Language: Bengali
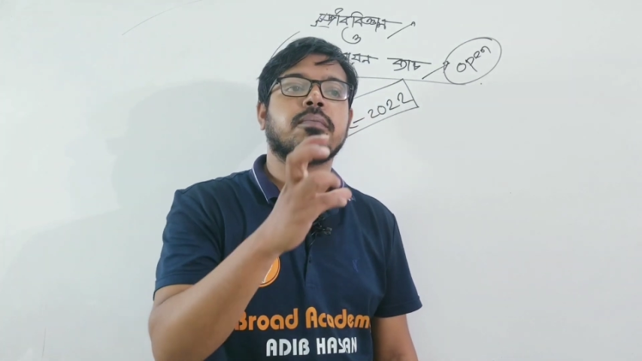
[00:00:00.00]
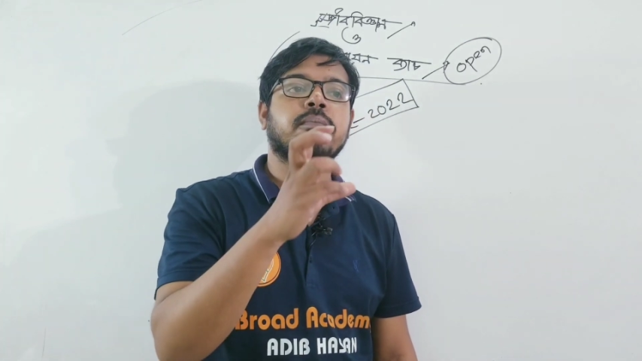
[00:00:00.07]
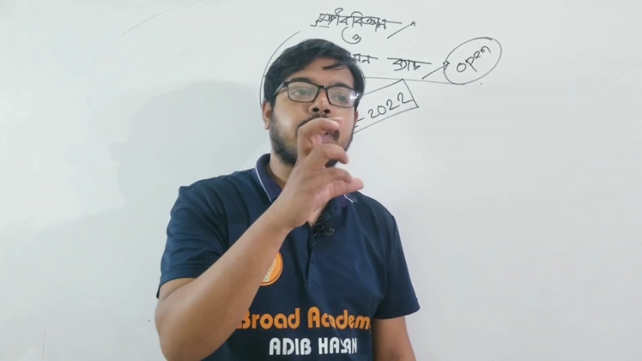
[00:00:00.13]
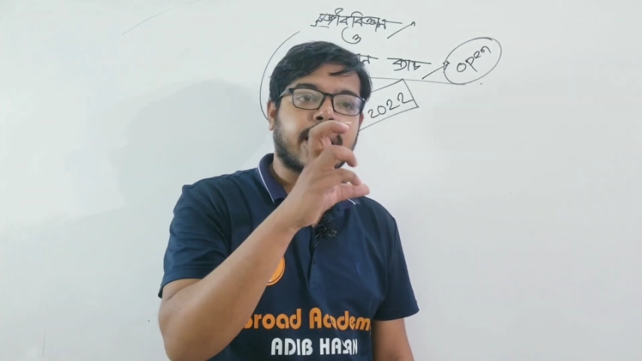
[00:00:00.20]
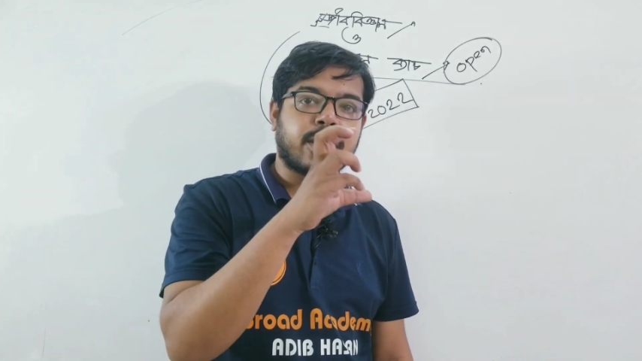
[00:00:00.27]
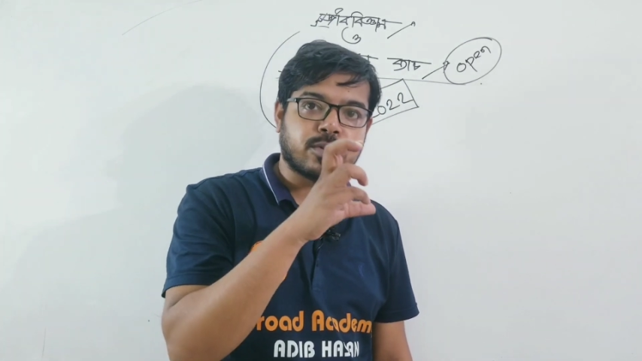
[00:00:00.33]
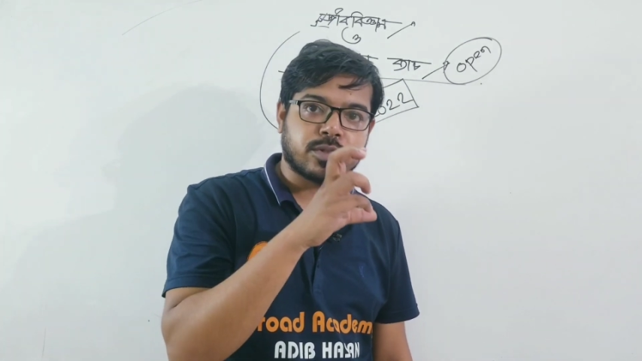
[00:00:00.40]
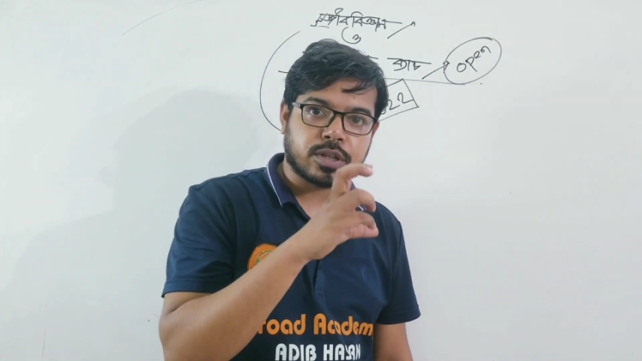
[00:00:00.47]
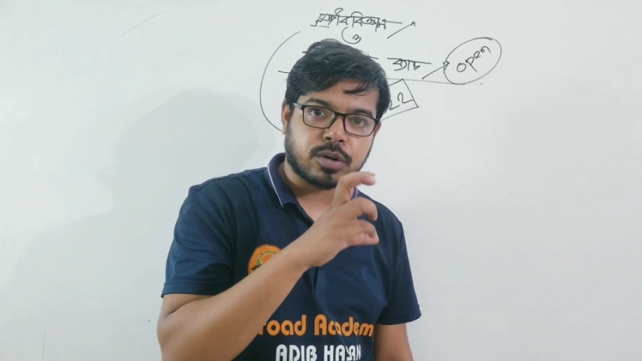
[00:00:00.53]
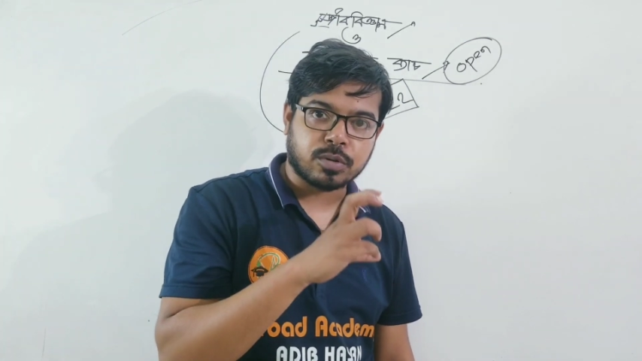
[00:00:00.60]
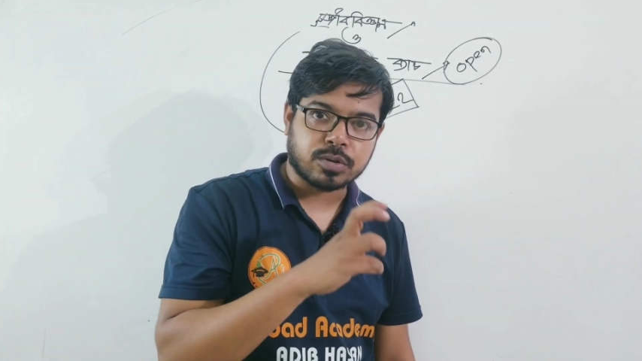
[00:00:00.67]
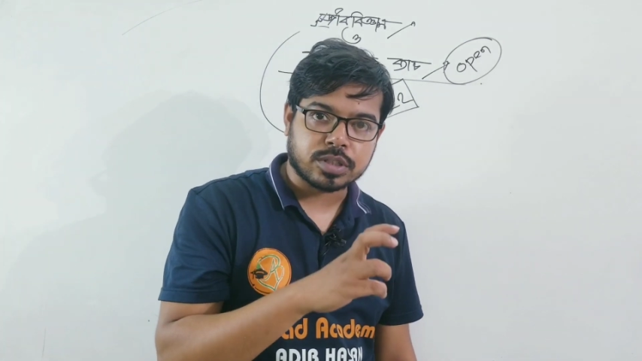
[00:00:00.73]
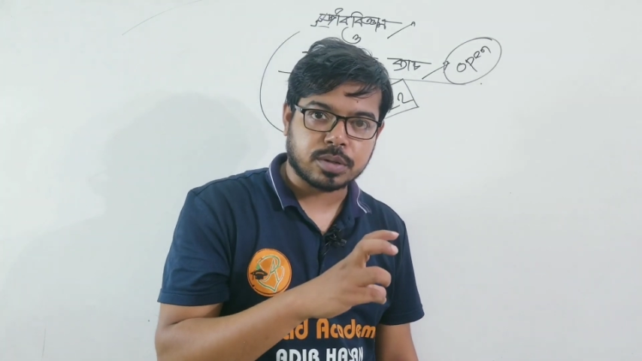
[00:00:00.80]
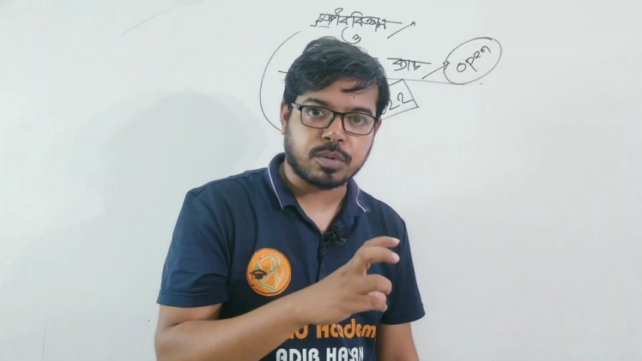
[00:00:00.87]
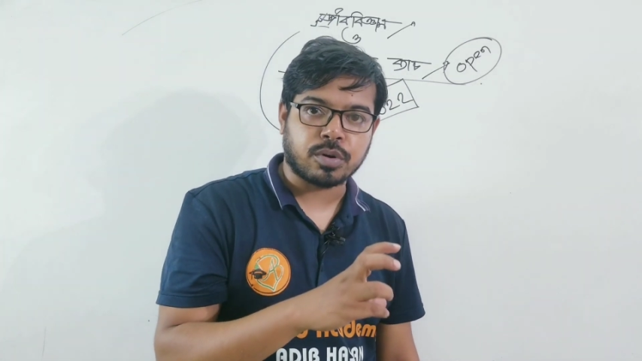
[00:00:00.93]
বায়োলজি
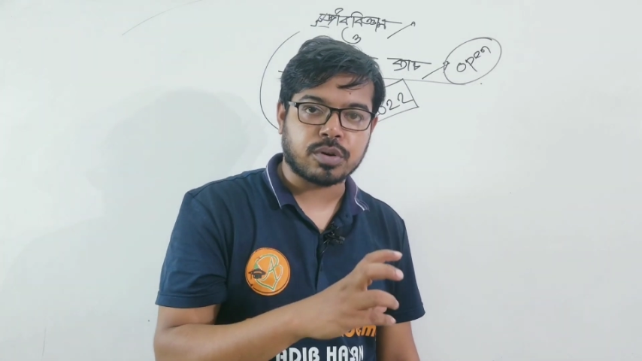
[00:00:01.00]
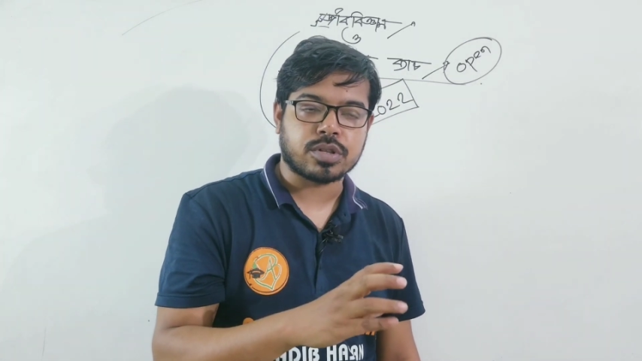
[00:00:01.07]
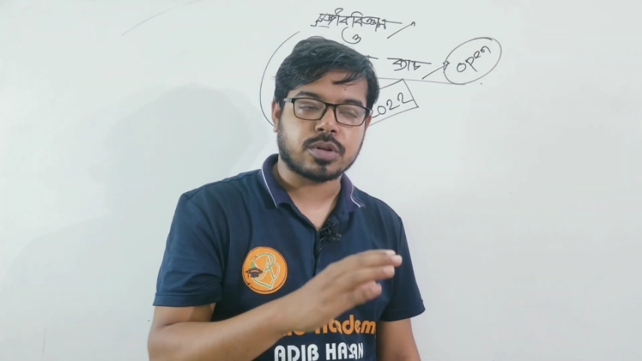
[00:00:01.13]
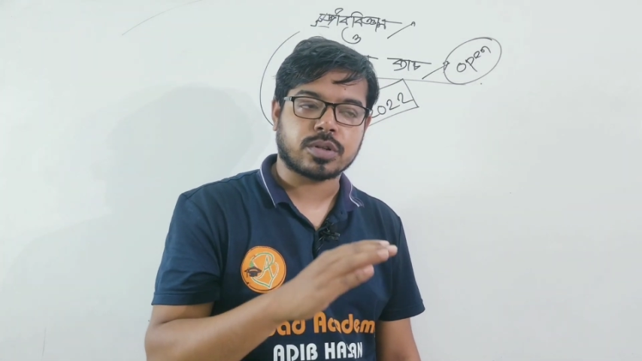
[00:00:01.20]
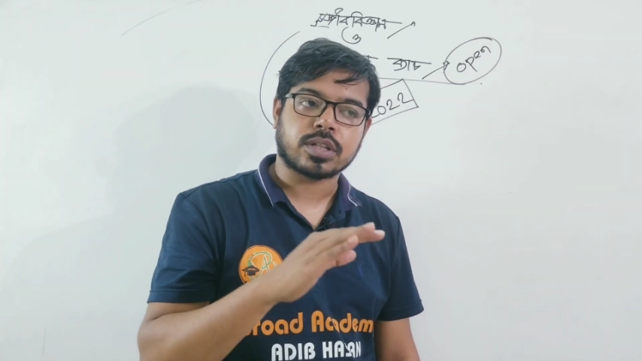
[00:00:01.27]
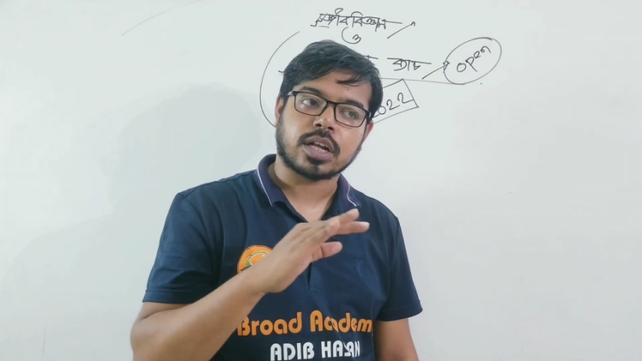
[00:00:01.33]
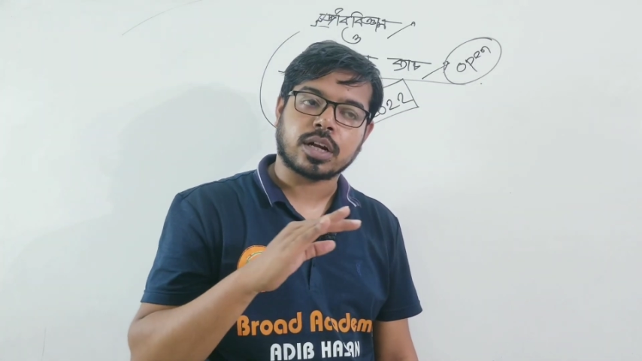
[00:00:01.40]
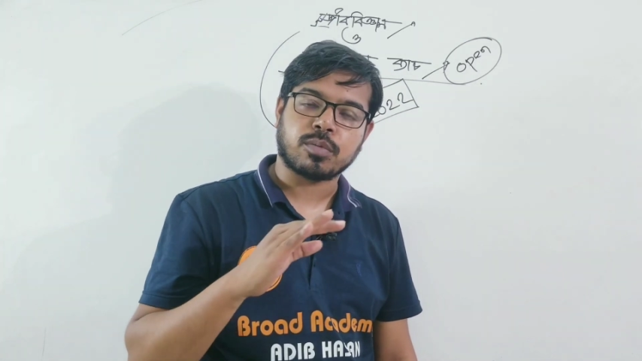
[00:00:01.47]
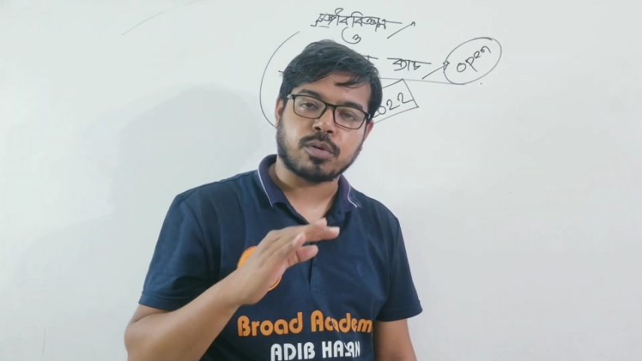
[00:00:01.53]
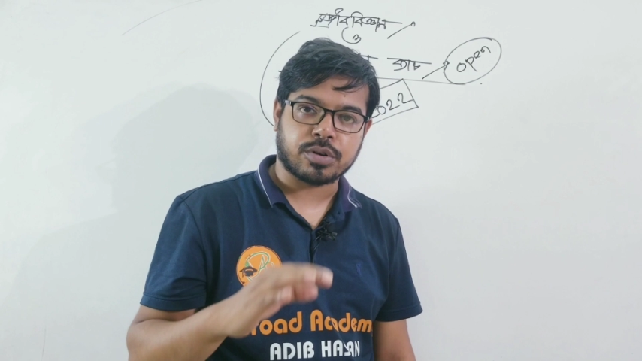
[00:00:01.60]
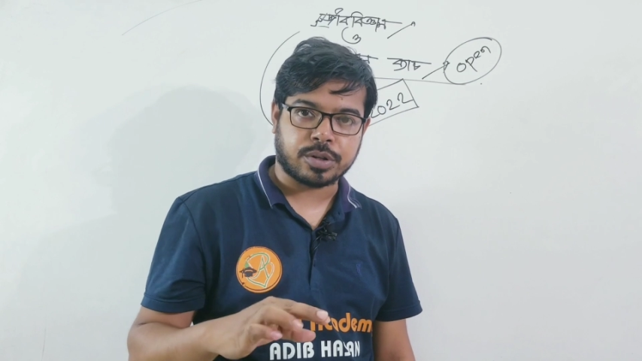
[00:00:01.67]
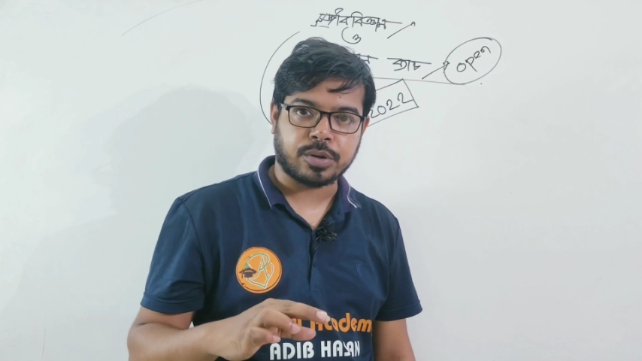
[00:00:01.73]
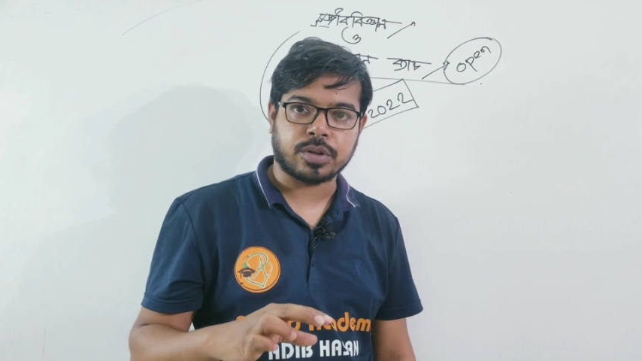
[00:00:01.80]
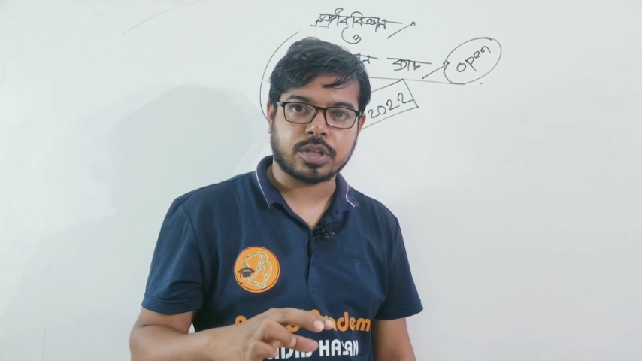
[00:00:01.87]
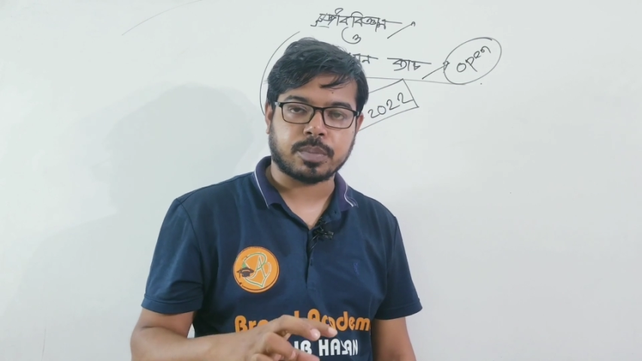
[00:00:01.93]
কোর্সে ভর্তি হতে তারা
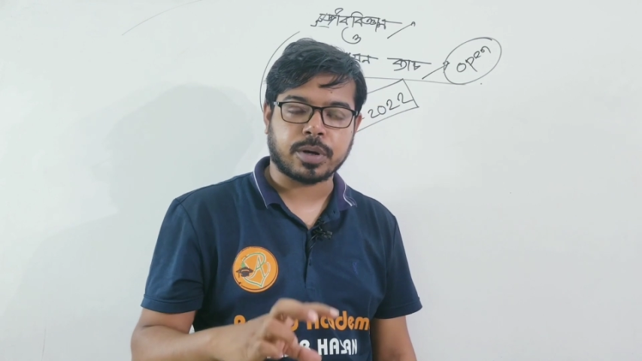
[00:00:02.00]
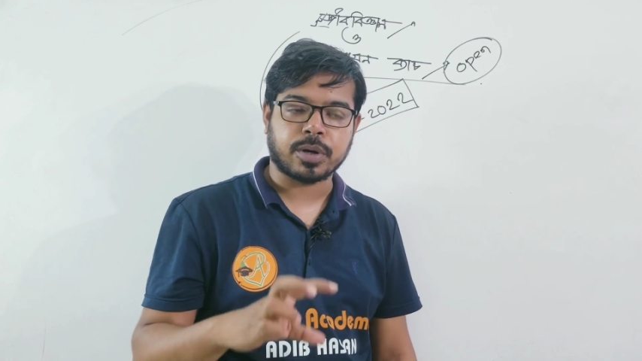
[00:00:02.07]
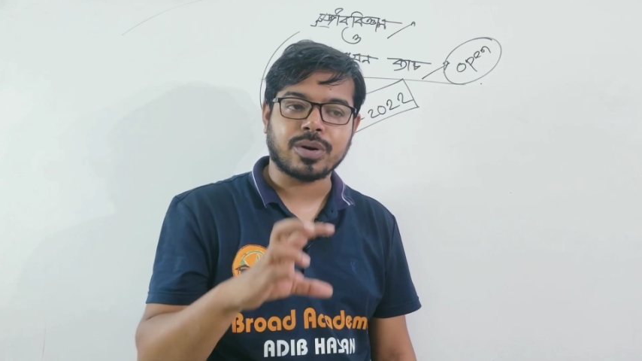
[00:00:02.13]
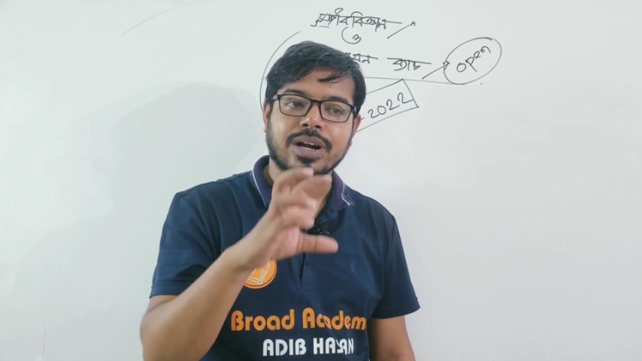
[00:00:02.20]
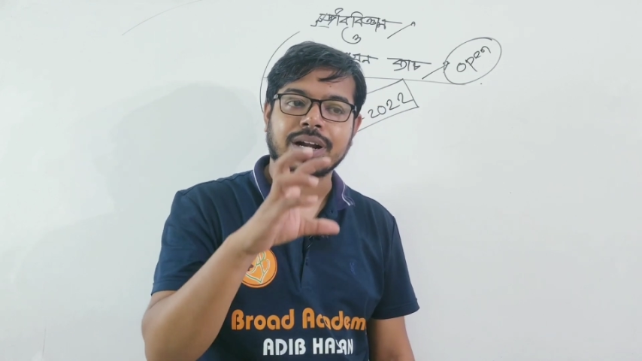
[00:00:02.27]
ভর্তি হতে পারো